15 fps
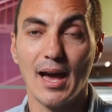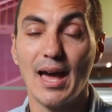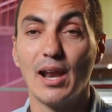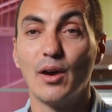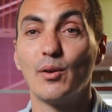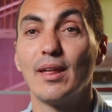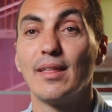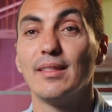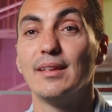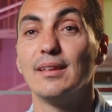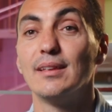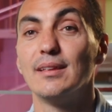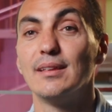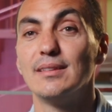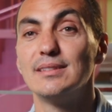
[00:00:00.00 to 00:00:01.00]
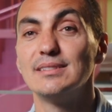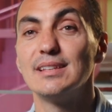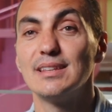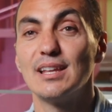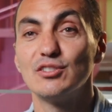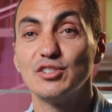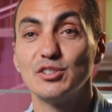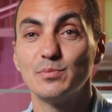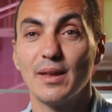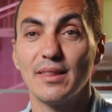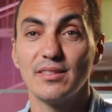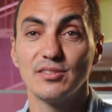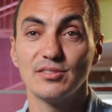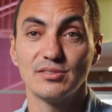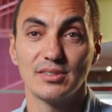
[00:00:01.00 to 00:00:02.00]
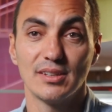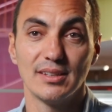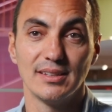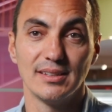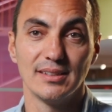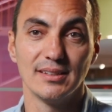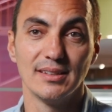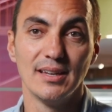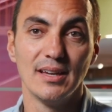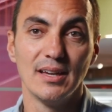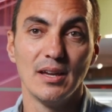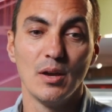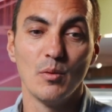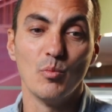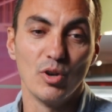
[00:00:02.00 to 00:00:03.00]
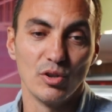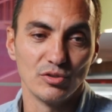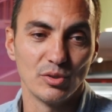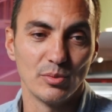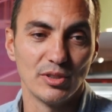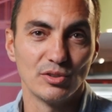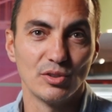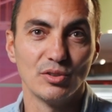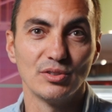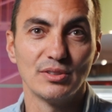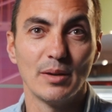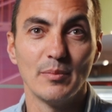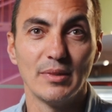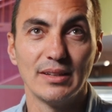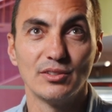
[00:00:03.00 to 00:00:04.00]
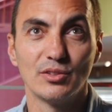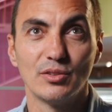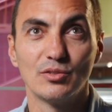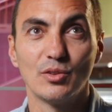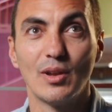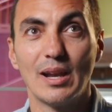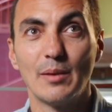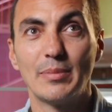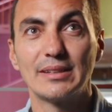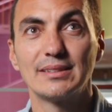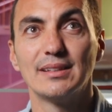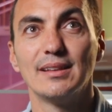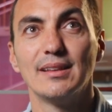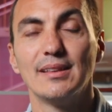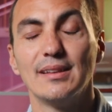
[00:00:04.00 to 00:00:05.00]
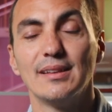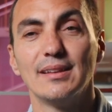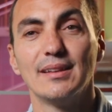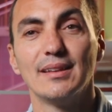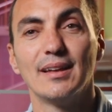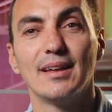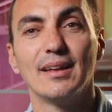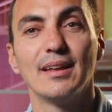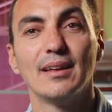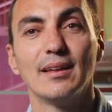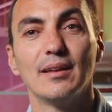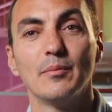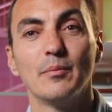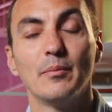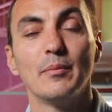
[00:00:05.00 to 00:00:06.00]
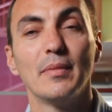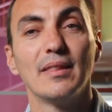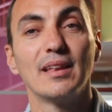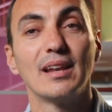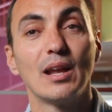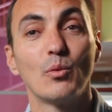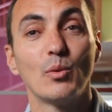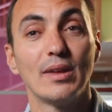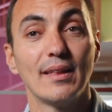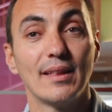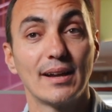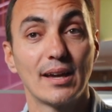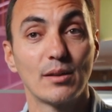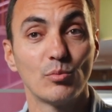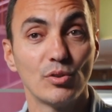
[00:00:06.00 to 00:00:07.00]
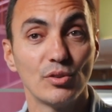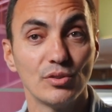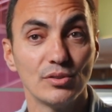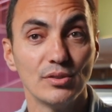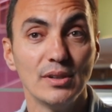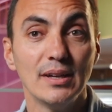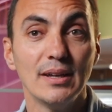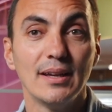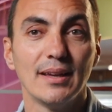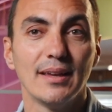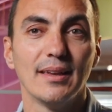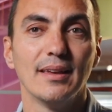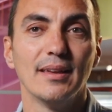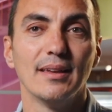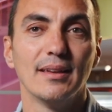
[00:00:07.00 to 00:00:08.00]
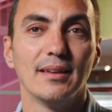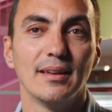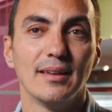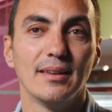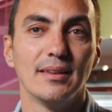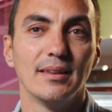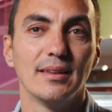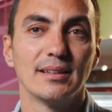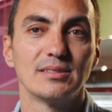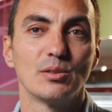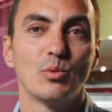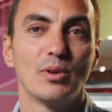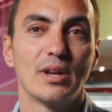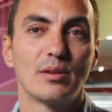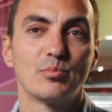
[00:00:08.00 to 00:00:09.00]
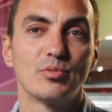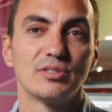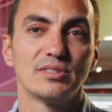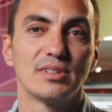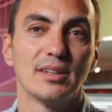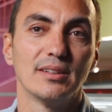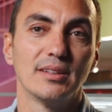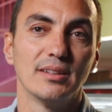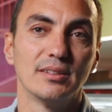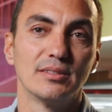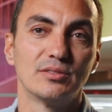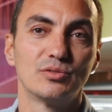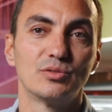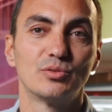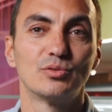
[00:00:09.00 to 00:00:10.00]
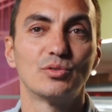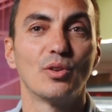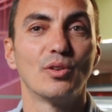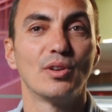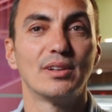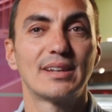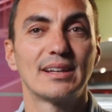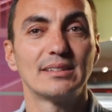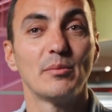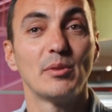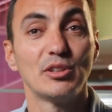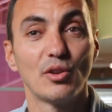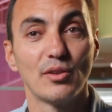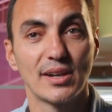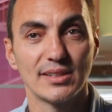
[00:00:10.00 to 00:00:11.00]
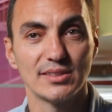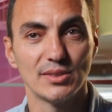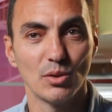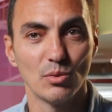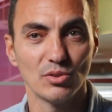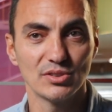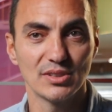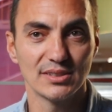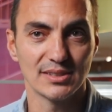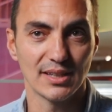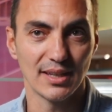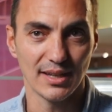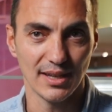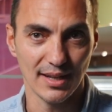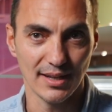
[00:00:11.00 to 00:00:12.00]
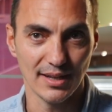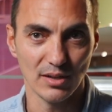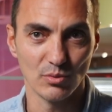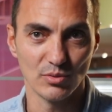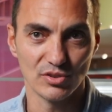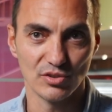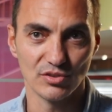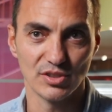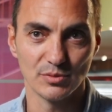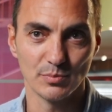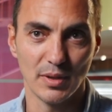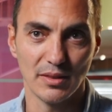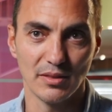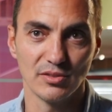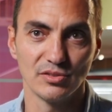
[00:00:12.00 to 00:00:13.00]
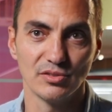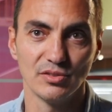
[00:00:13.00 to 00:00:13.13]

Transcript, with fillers: A la hora de diseñar los espacios, eh, bueno, sobre todo también toda la parte de medir la huella de carbono, y asegurar pues, todo el tratamiento de residuos que se generan en nuestros espacios.